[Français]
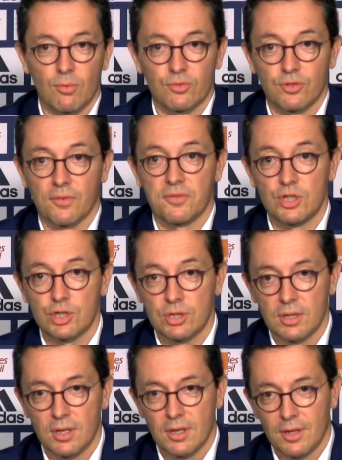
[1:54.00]
on s'en
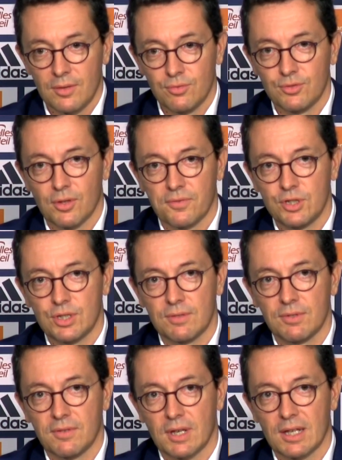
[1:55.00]
fiche, vous en fichez,
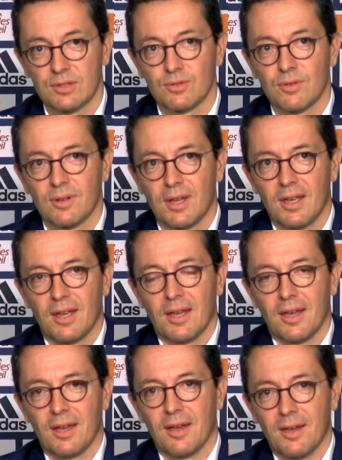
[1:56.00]
vous avez raison.
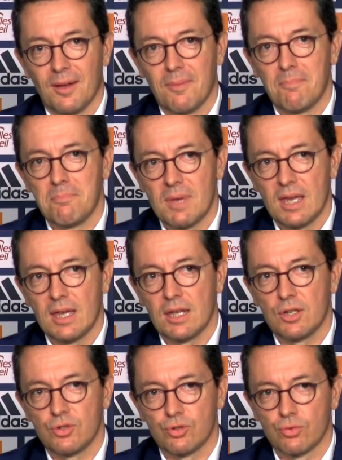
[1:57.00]
Euh,
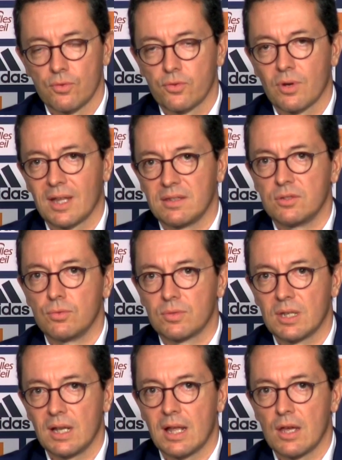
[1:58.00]
mais je trouve que
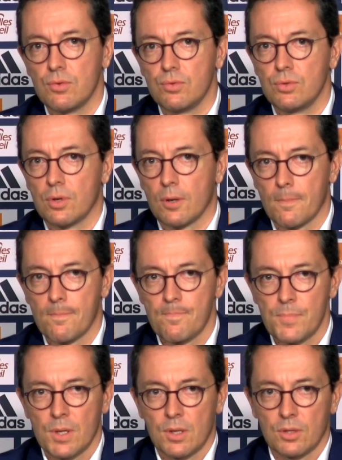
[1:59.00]
l'attitude qu'il a eue euh,
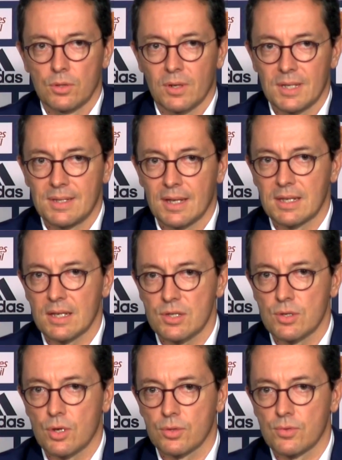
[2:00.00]
dans les
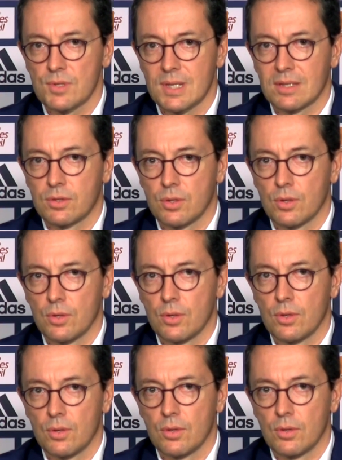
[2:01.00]
dernières heures de cette
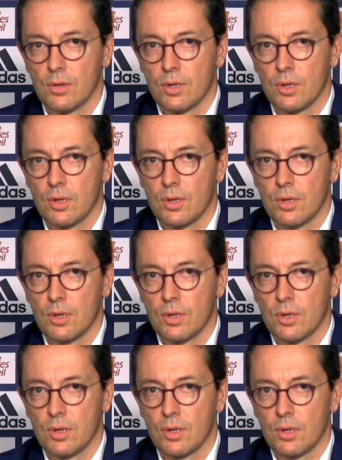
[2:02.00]
euh,